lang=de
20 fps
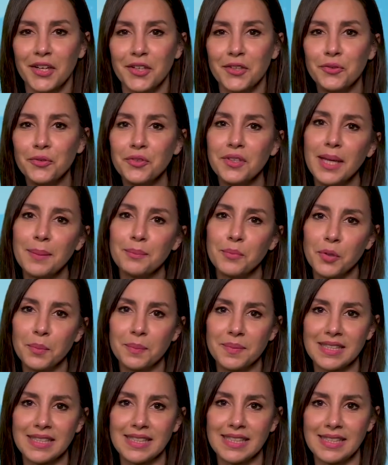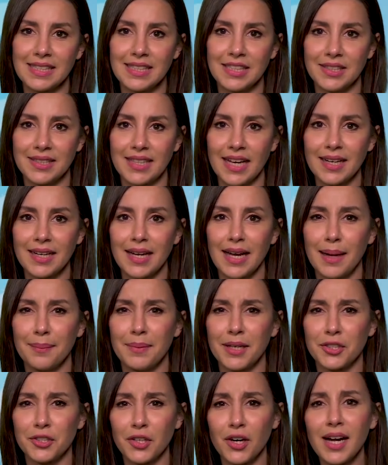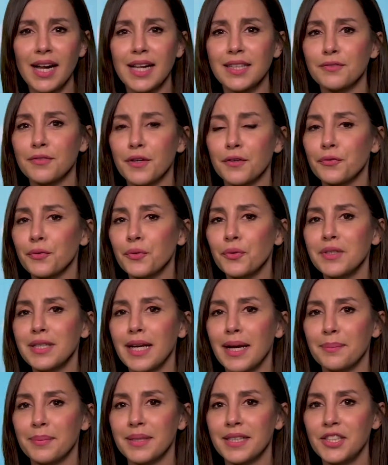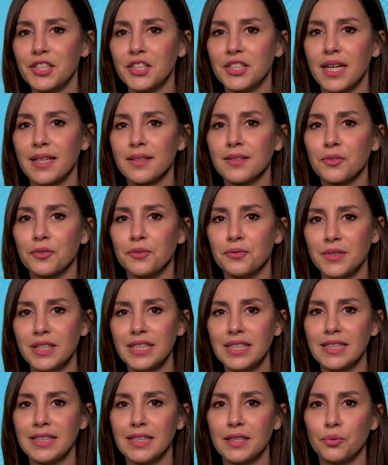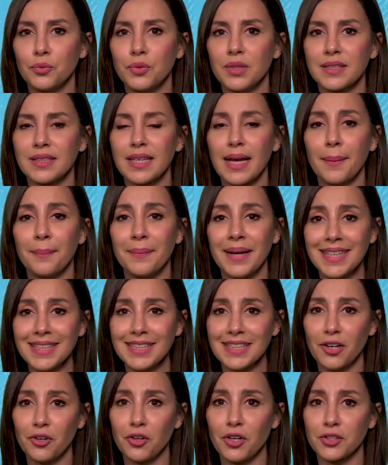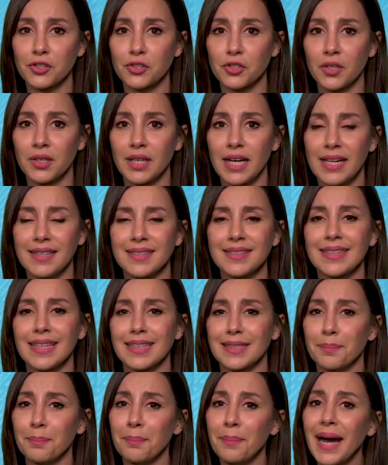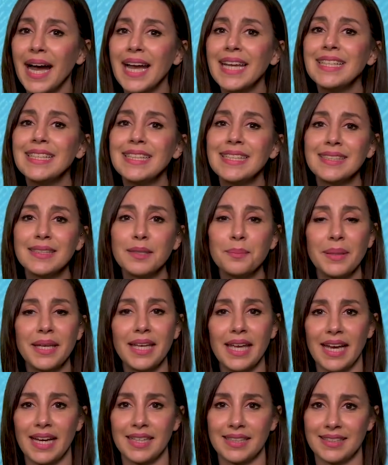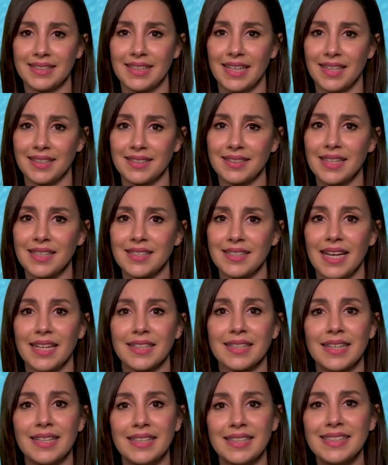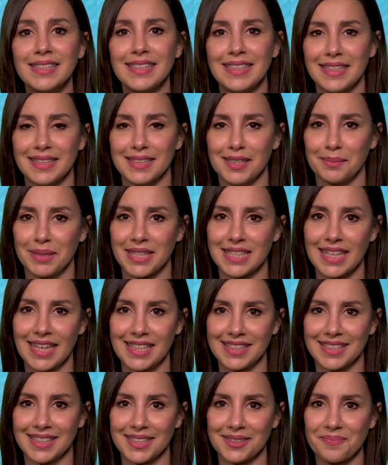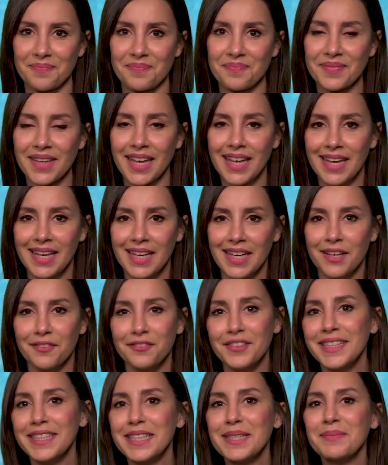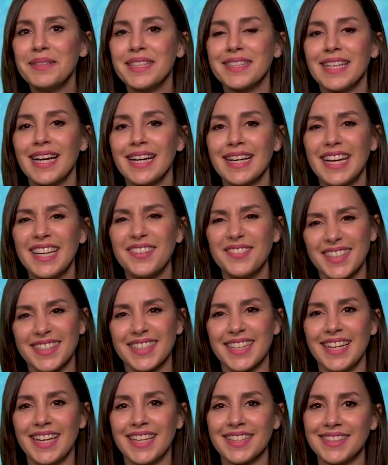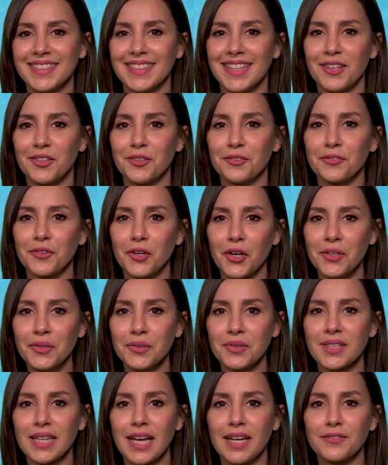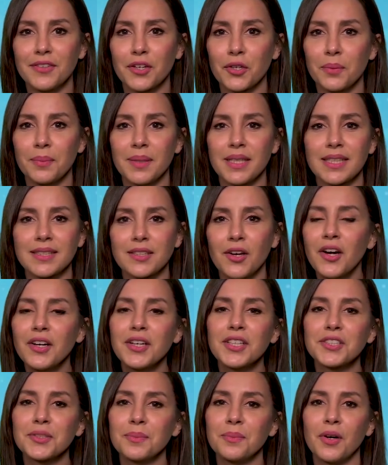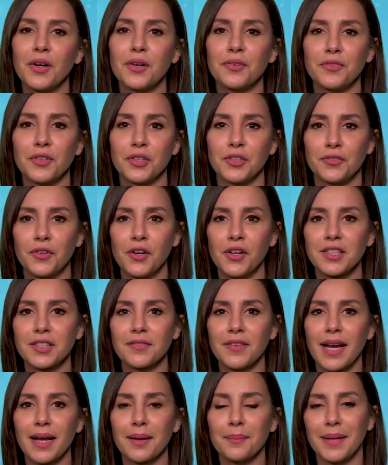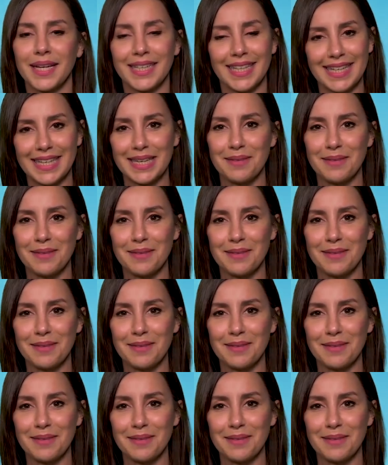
Nun empuppt sich die Sache aber doch als verfrühter Aprilscherz und wird in den USA mancherorts schon als das peinlichste PR-Desaster seit Clean Diesel bezeichnet. Wir nehmen die Sache etwas gelassener und freuen uns einfach über das Engagement von Volkswagen bei der